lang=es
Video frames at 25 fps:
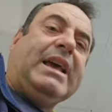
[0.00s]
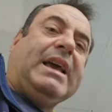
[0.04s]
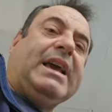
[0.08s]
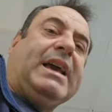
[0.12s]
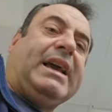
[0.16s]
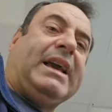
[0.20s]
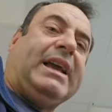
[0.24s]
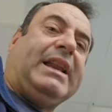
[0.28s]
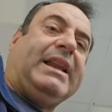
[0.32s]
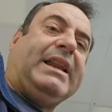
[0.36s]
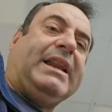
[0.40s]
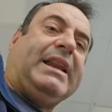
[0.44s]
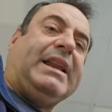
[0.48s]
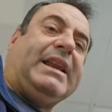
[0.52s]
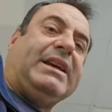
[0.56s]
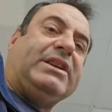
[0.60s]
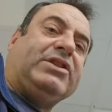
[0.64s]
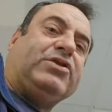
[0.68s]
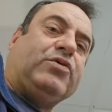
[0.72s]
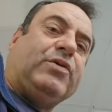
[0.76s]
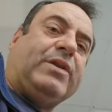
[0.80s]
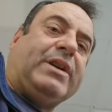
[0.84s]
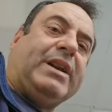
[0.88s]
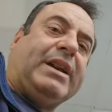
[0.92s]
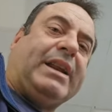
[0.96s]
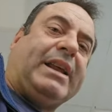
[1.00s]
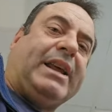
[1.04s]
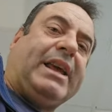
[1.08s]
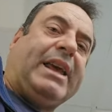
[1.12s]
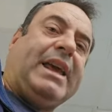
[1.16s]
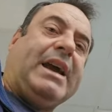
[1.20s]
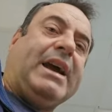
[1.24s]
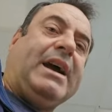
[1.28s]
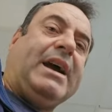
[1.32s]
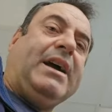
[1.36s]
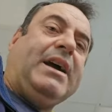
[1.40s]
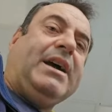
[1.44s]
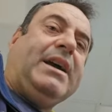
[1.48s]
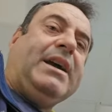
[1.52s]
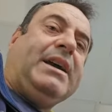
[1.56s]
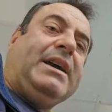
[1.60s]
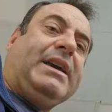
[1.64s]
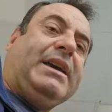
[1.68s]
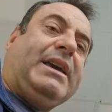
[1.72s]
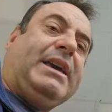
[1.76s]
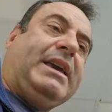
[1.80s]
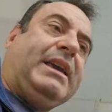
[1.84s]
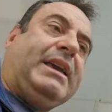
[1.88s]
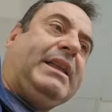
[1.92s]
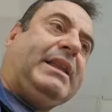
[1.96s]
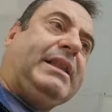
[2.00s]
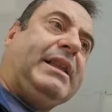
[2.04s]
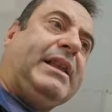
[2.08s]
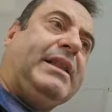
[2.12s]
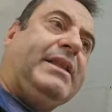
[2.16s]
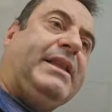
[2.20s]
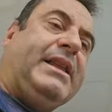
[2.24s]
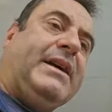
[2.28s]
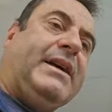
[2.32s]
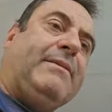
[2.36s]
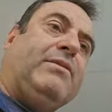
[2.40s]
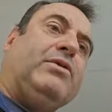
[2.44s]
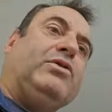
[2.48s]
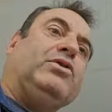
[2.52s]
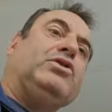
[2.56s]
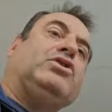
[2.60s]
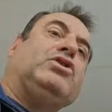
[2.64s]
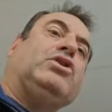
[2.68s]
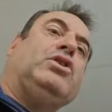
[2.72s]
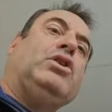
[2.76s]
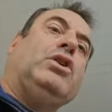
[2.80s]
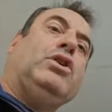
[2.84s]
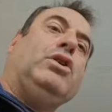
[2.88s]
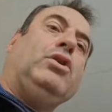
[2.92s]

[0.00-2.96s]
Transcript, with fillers: generaría su energía y tendríamos